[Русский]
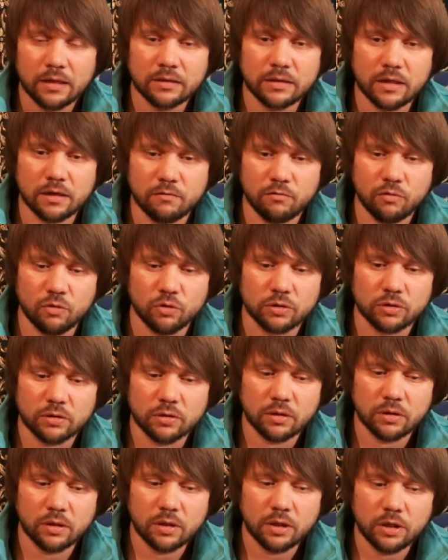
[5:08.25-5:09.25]
Так
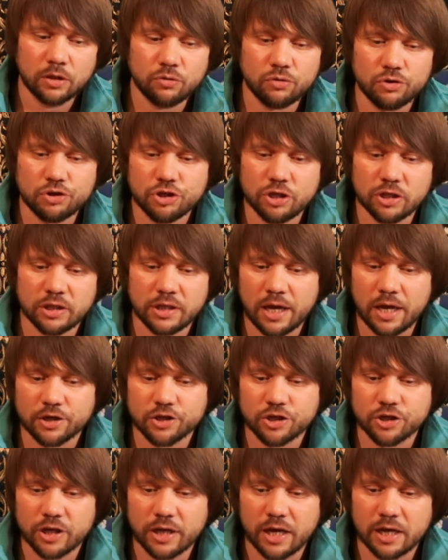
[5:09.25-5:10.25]
вот, точно так же,